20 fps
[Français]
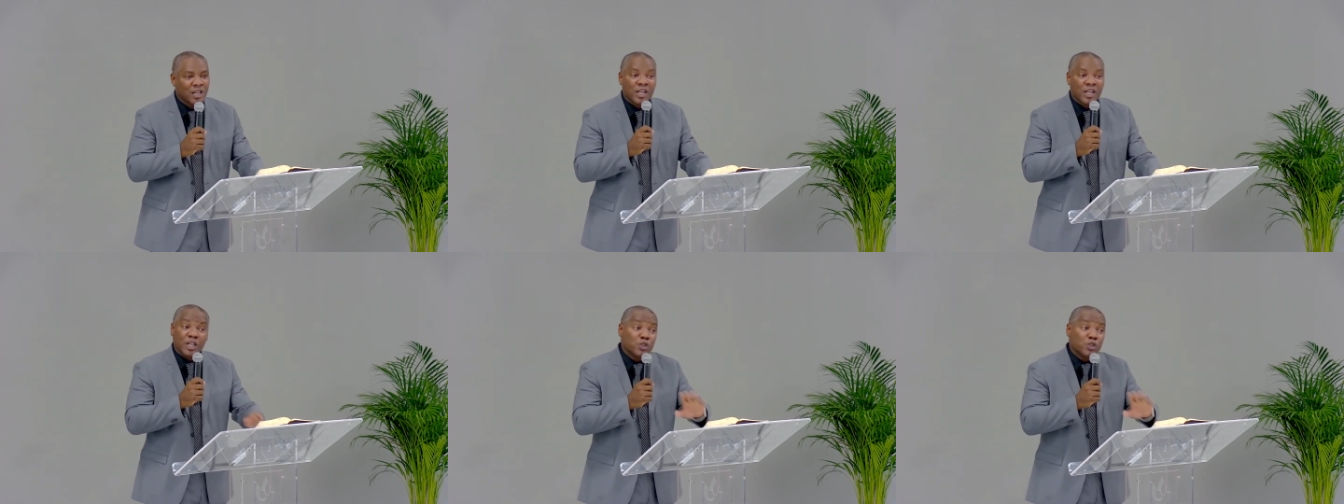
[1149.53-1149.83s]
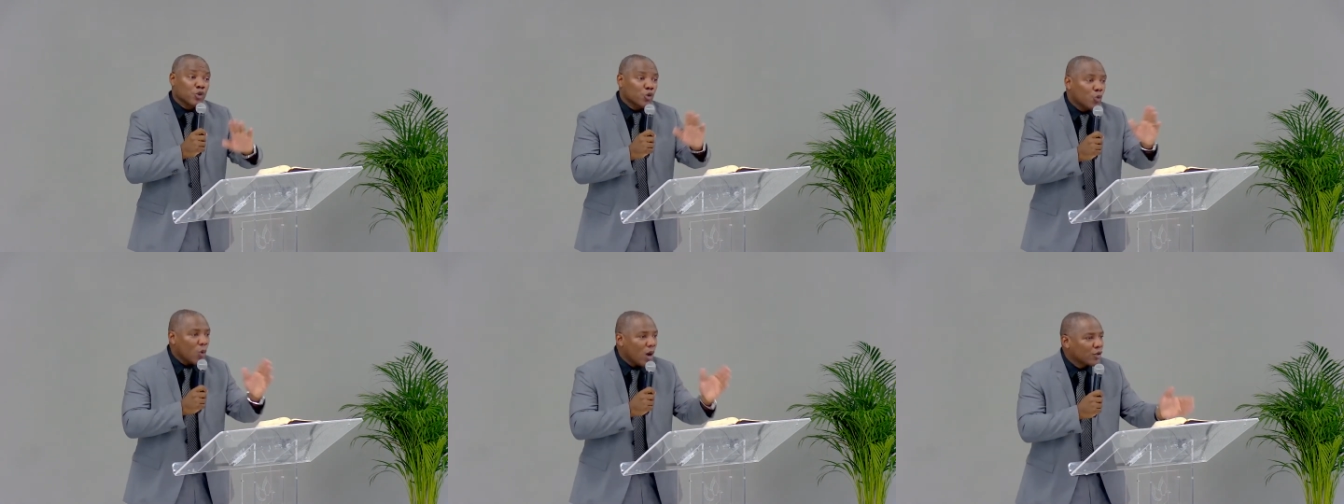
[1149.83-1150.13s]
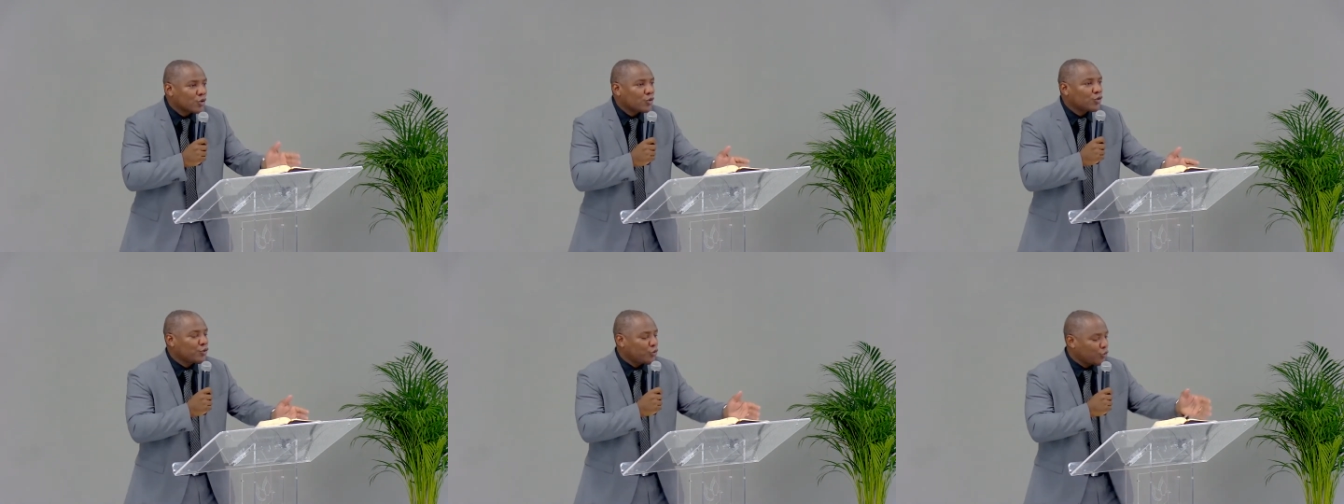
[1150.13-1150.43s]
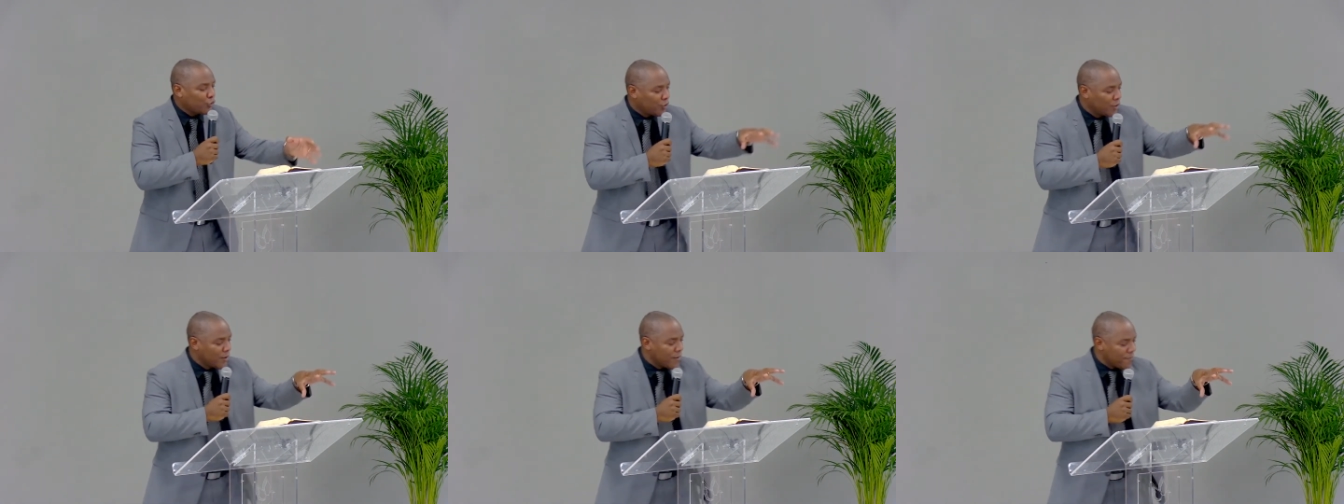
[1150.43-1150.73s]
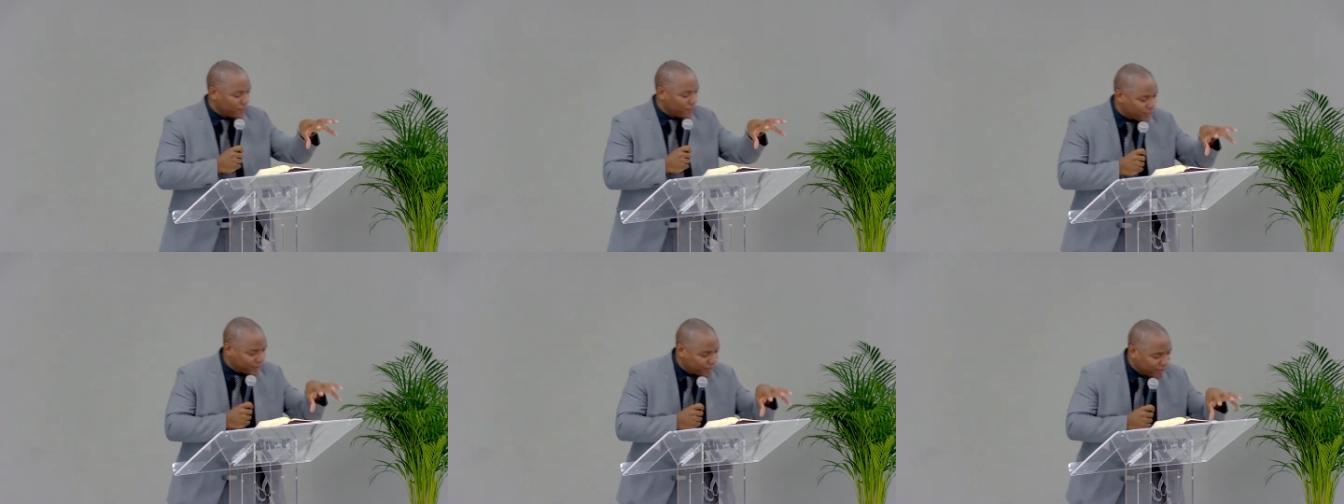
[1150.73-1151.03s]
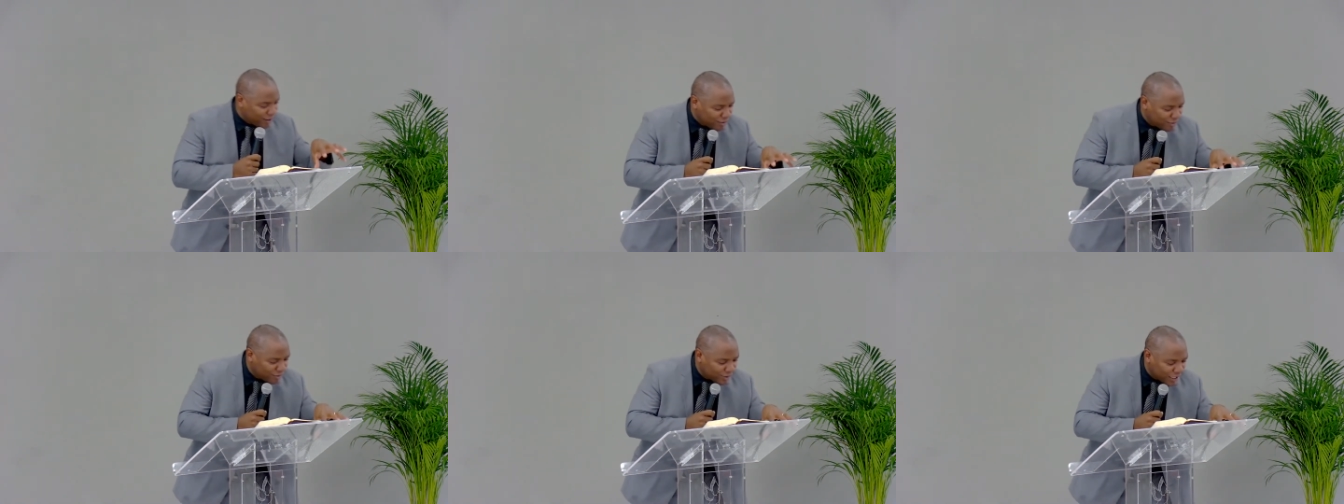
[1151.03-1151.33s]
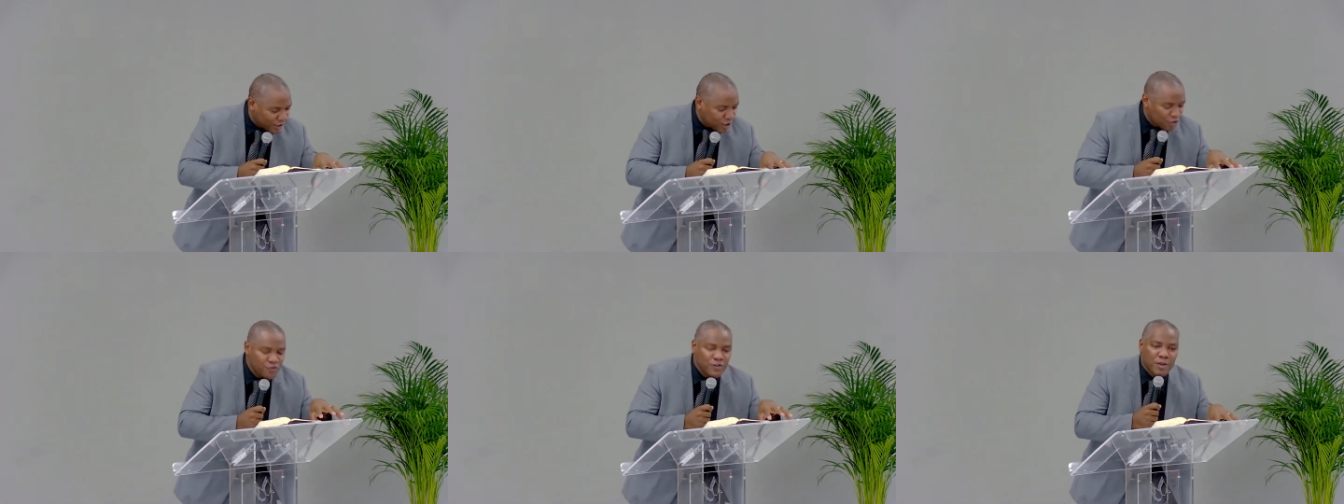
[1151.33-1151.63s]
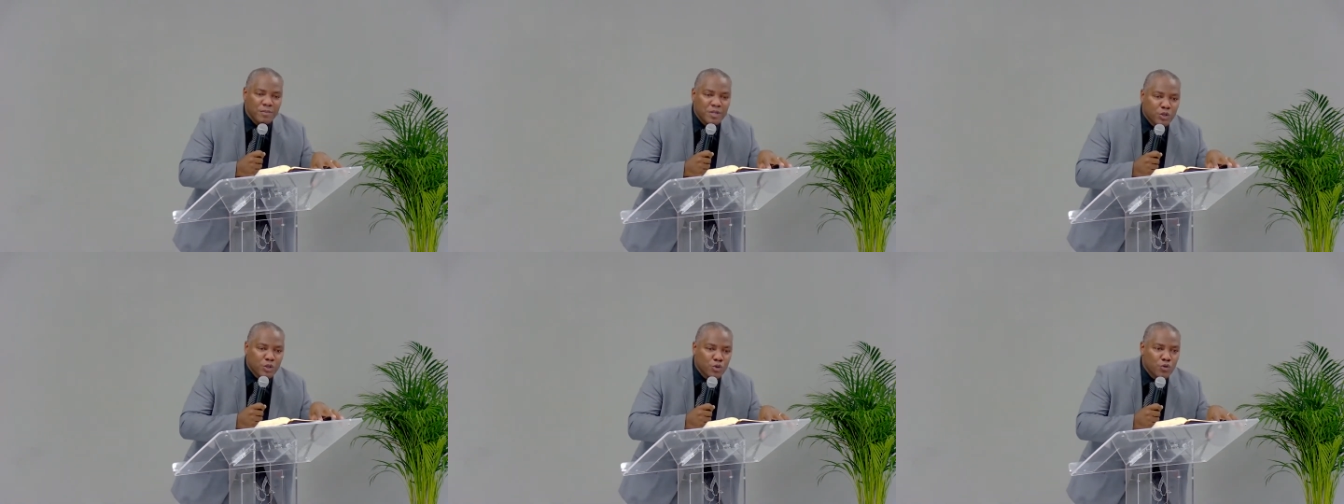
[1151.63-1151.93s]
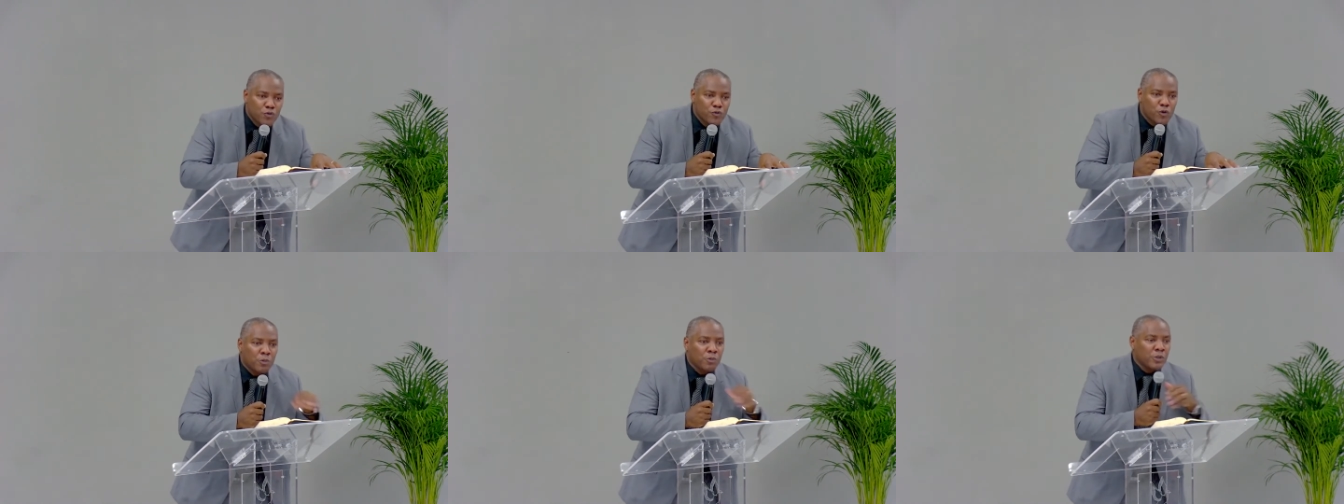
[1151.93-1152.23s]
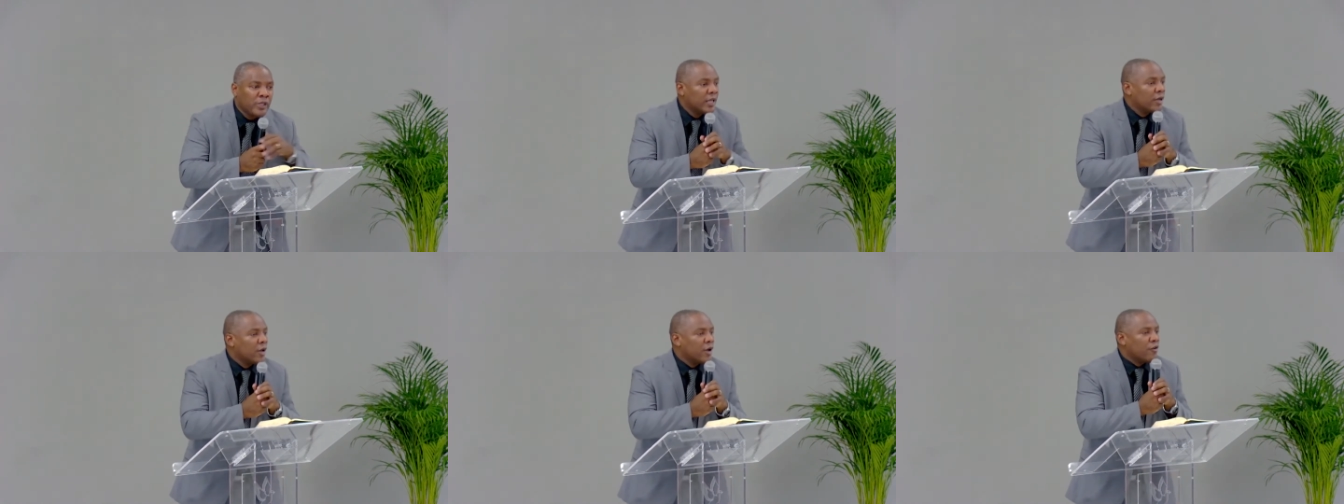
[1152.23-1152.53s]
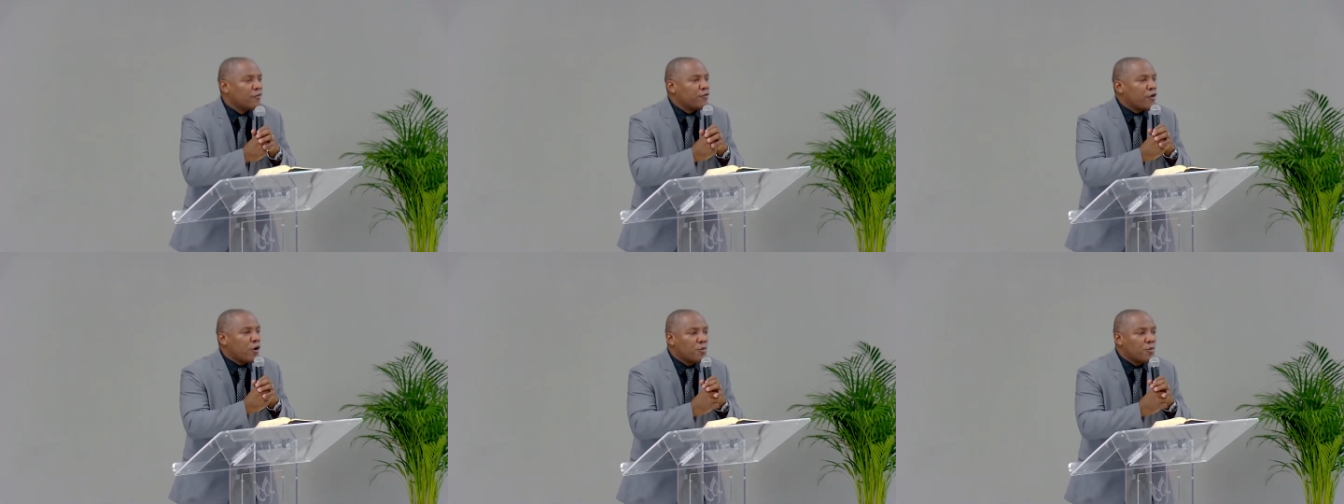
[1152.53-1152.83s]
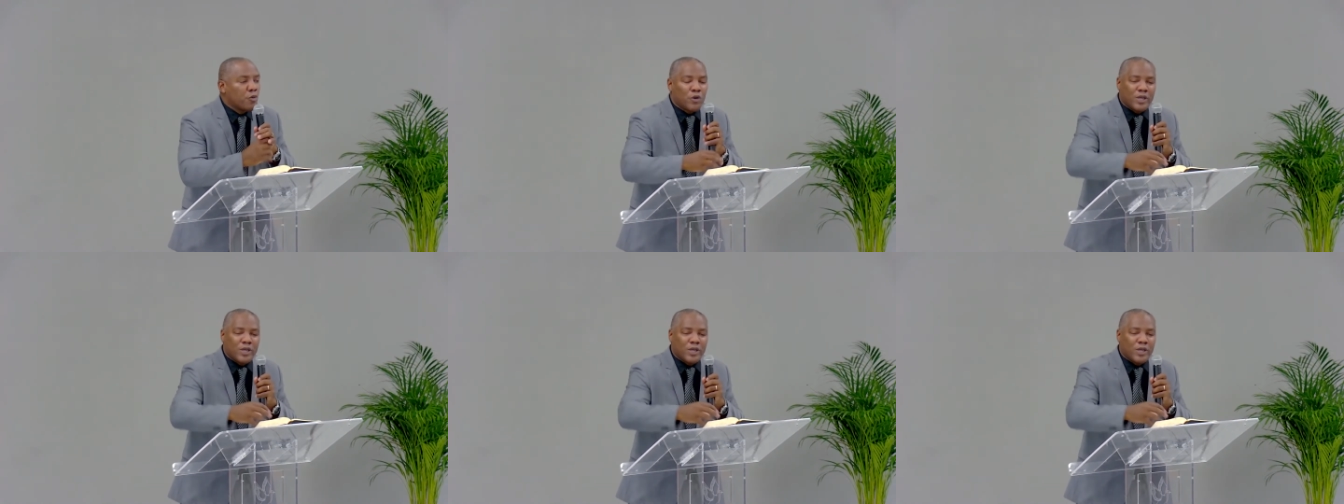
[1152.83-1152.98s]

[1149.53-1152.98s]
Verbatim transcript: Et je crois que Dieu, dans la grande famille que nous formons,